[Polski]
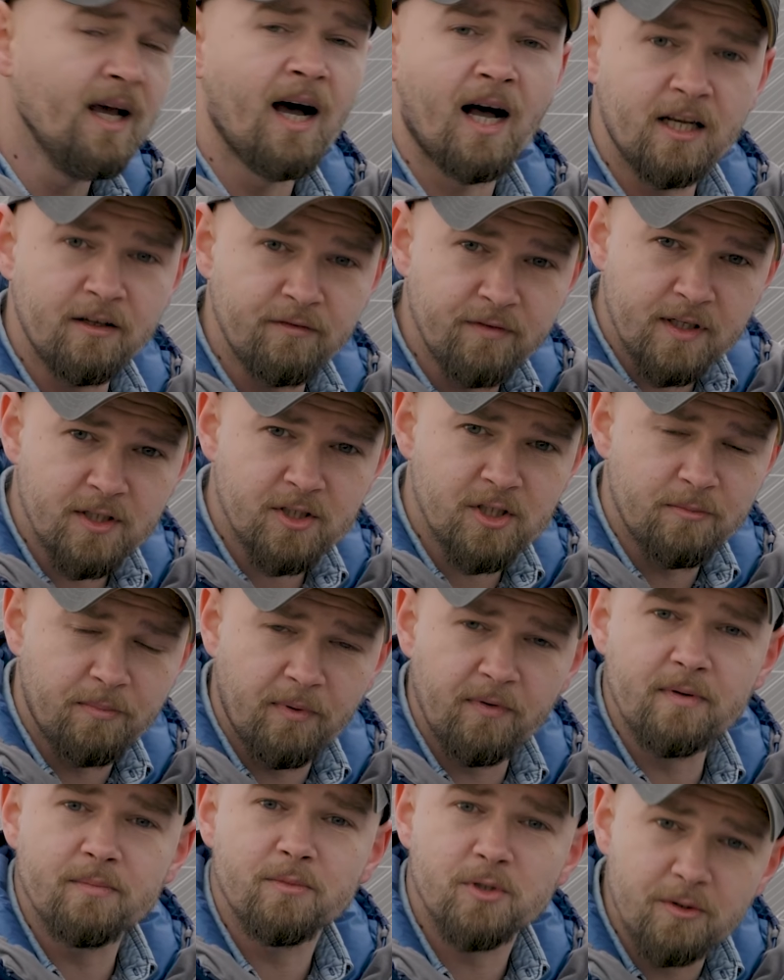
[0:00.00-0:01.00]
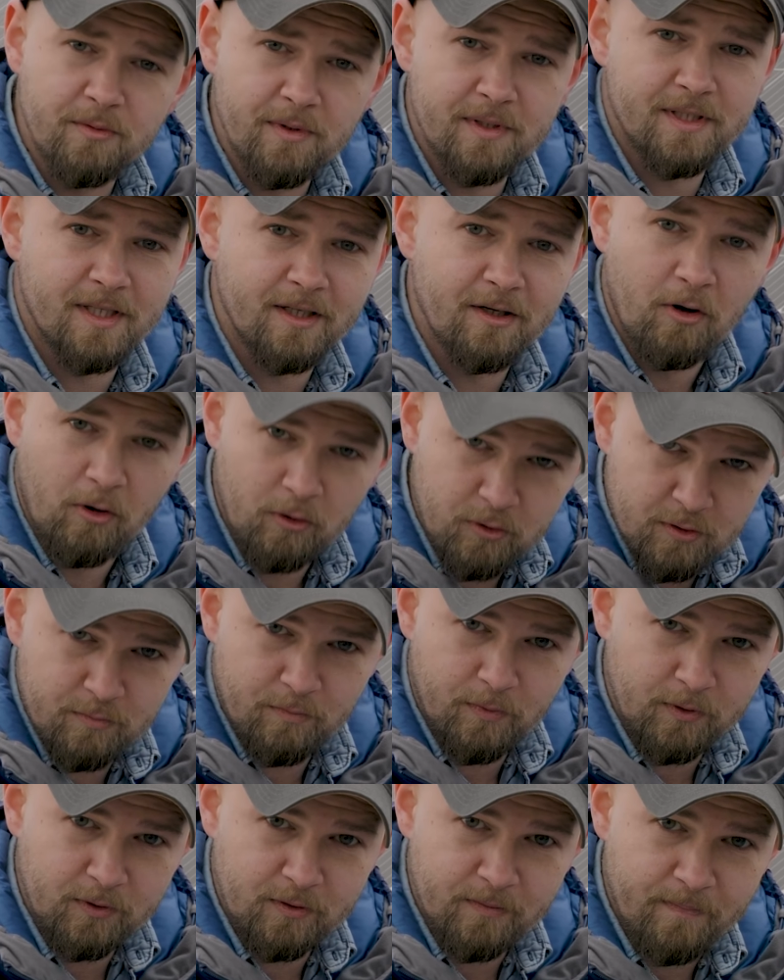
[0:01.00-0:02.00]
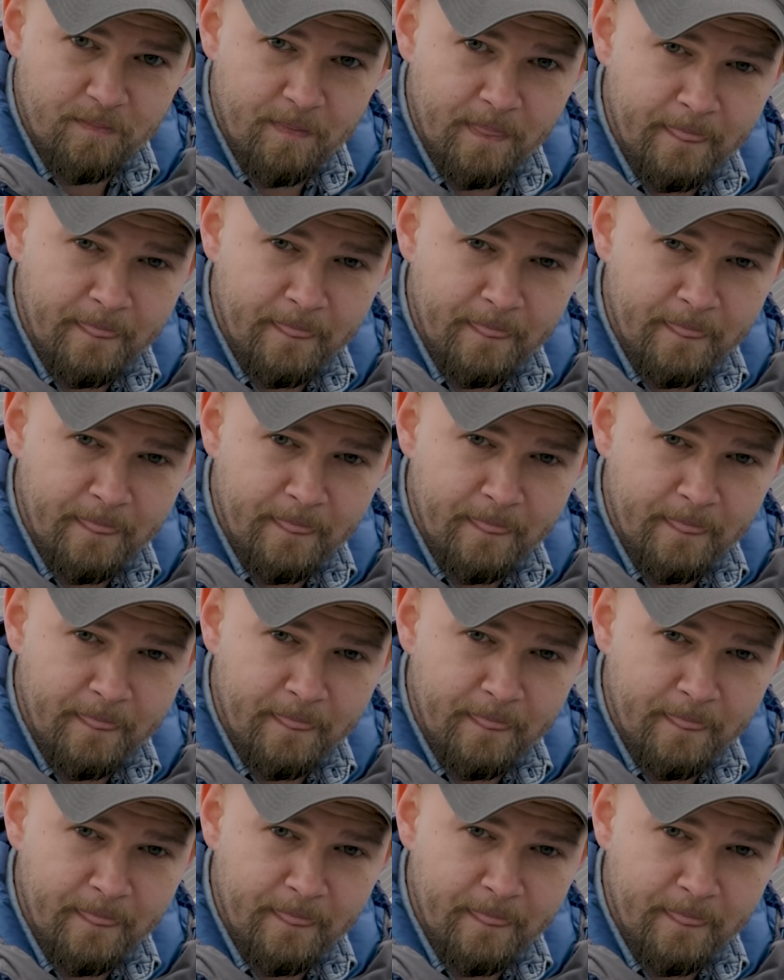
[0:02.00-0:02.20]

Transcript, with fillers: Ale wreszcie powiem, czym jest ten hotspot.